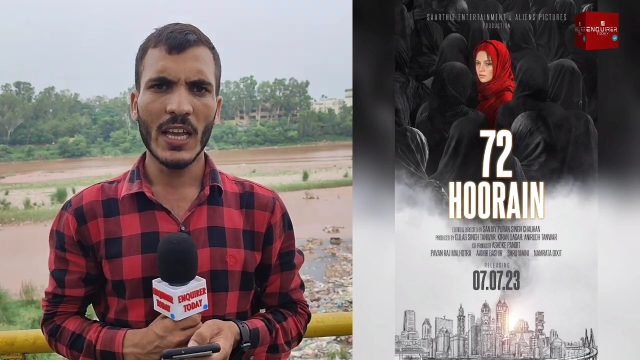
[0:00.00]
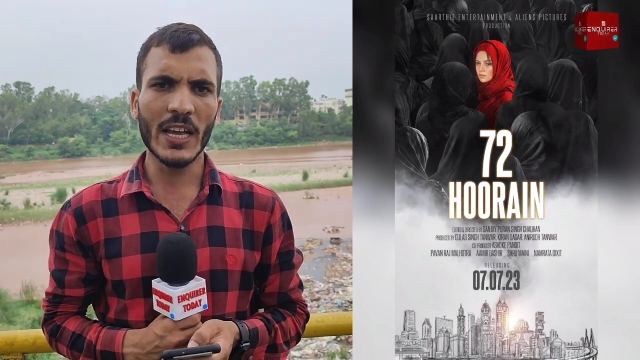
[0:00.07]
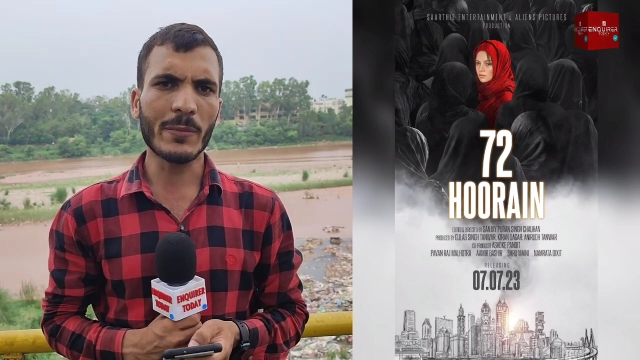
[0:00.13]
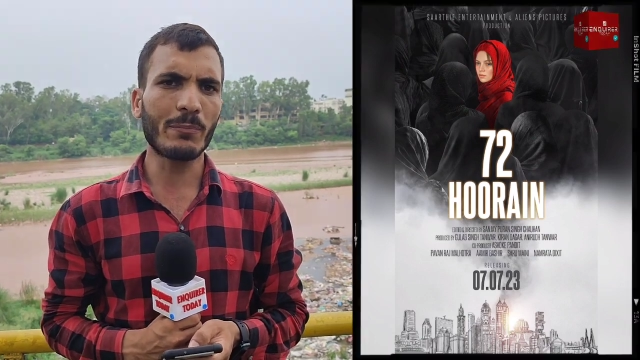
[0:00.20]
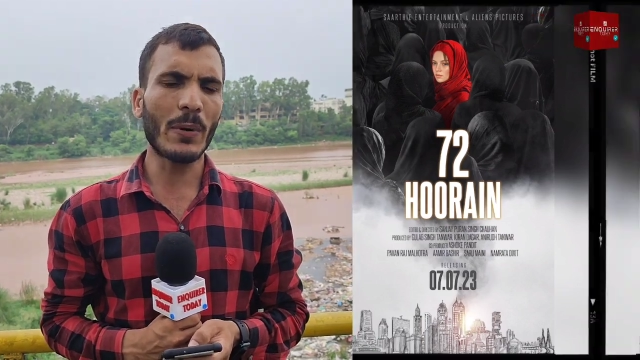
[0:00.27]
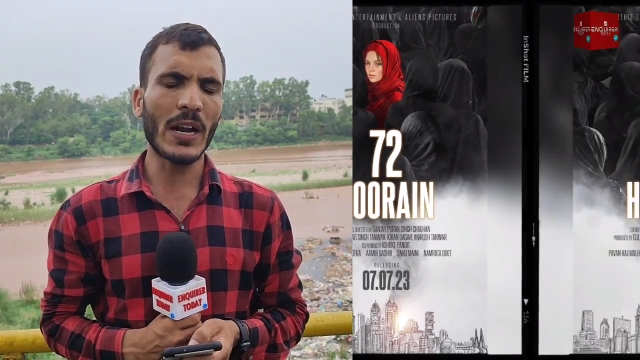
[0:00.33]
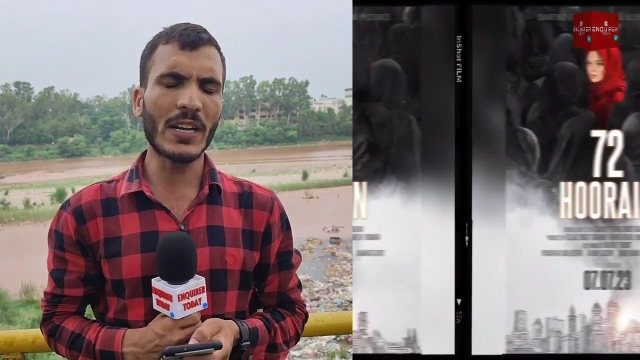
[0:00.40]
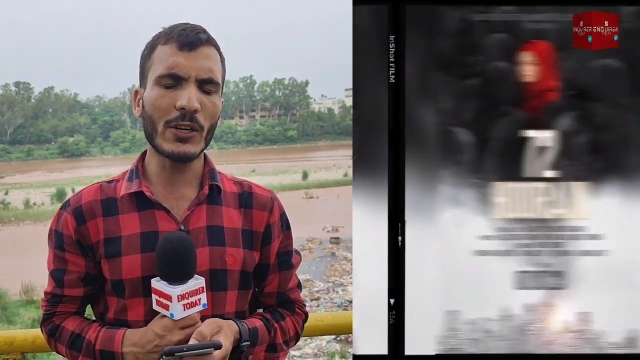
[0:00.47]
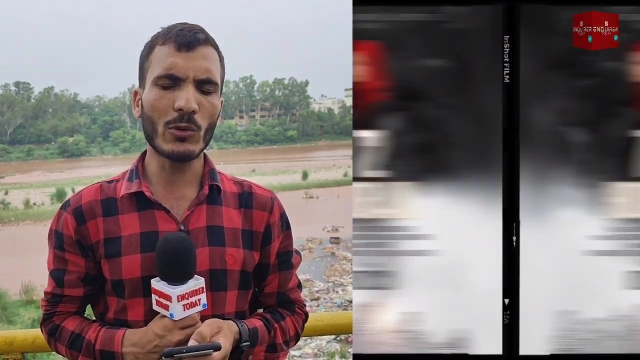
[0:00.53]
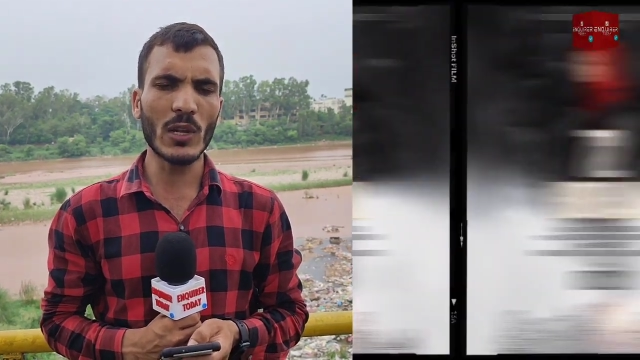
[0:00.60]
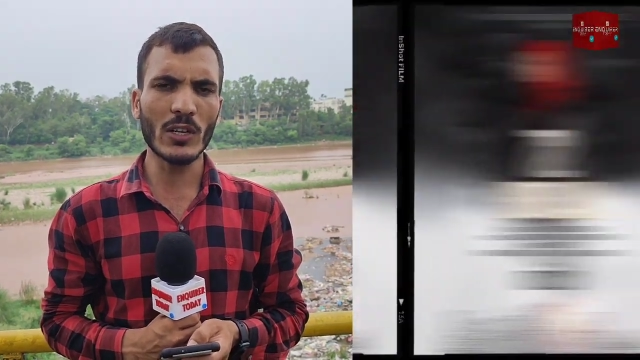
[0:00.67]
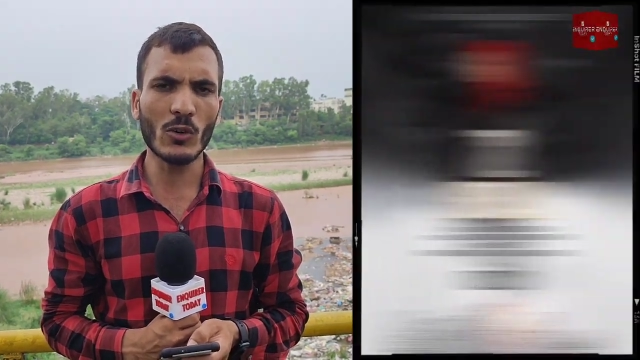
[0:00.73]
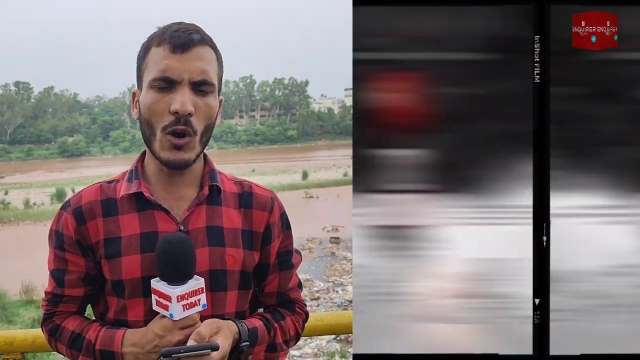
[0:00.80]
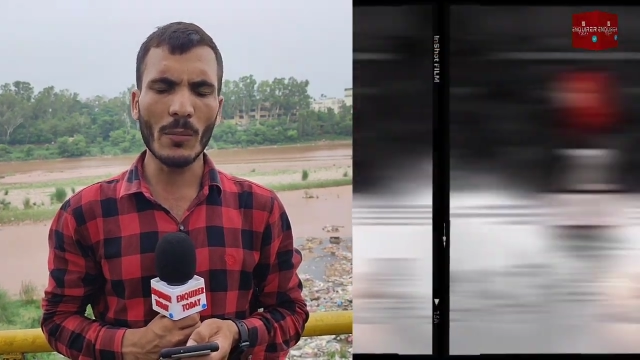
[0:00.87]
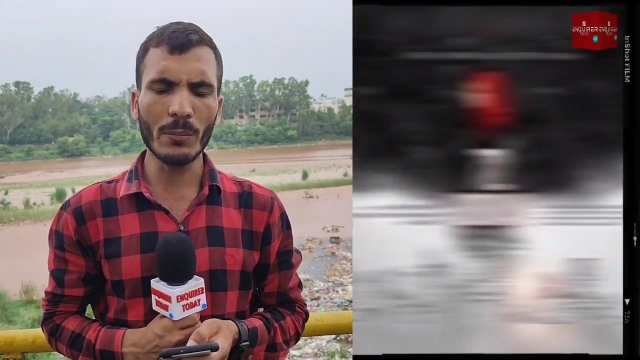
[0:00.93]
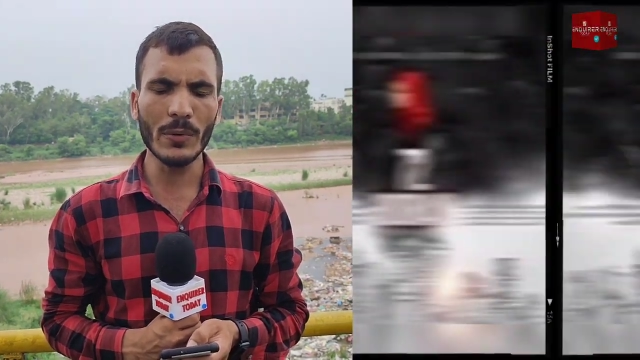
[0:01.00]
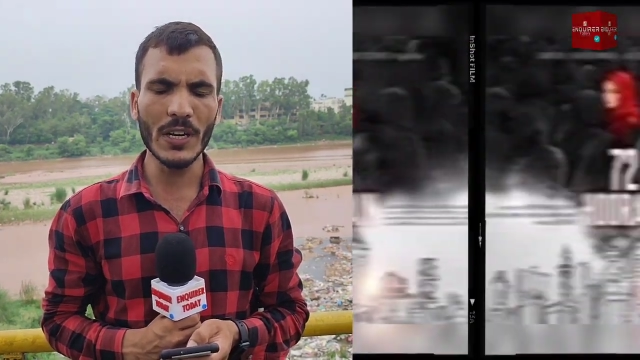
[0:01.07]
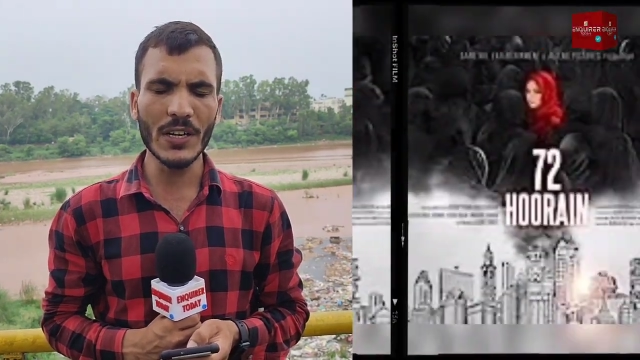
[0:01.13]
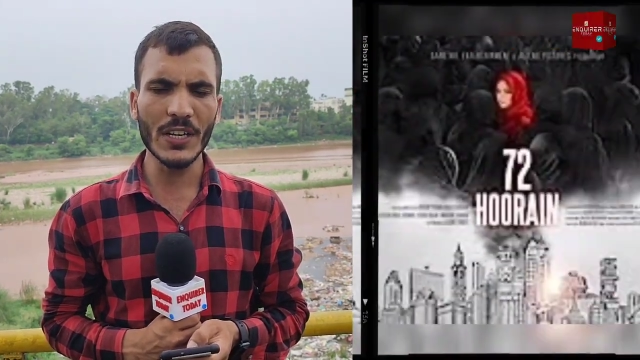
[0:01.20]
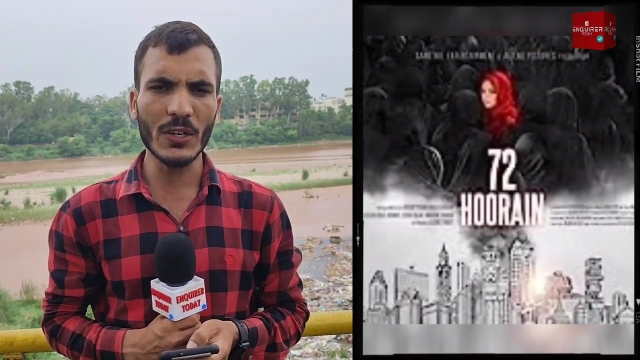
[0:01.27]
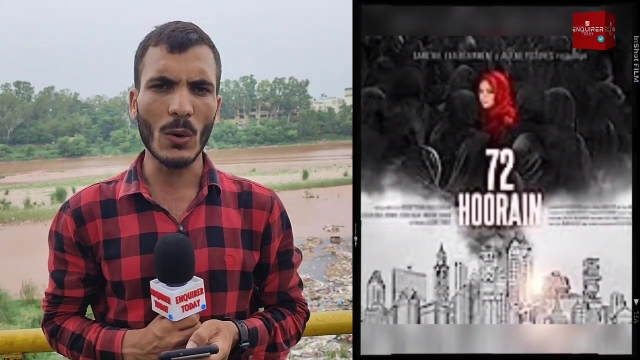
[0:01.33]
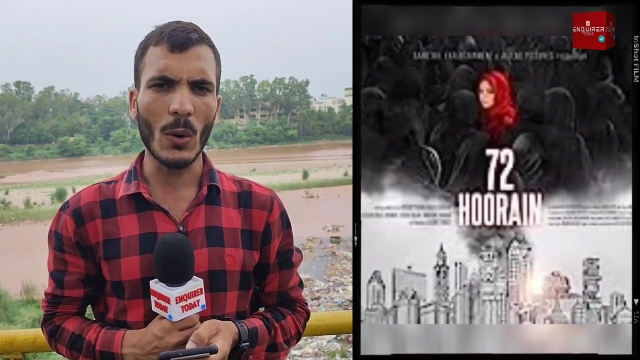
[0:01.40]
एक पर्टिकुलर
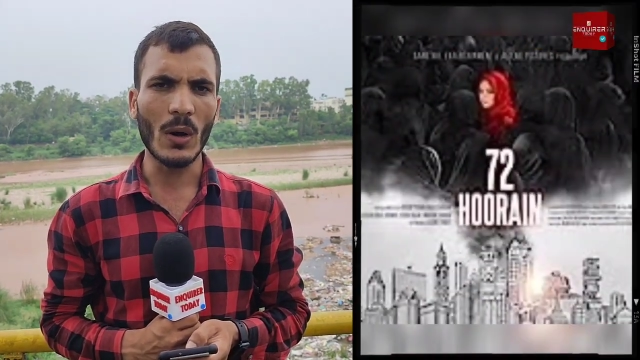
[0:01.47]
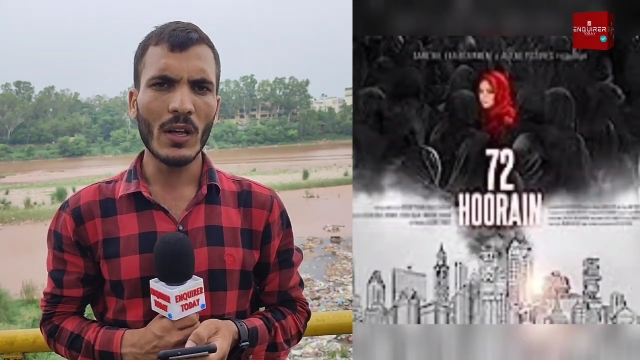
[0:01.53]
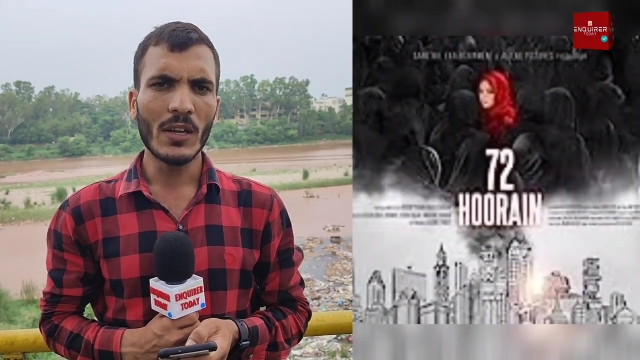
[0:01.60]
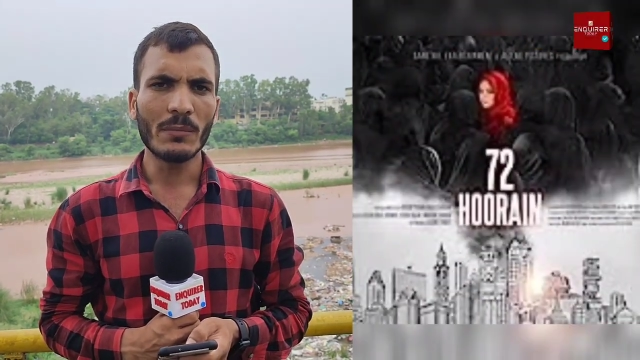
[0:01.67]
कम्युनिटी को